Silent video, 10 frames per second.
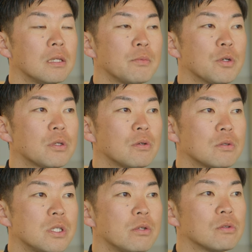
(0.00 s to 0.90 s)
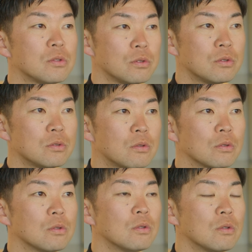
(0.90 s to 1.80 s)
病気を治療するこ
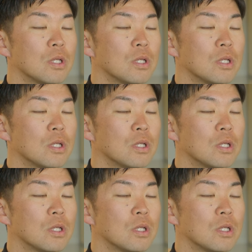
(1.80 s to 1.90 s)
との、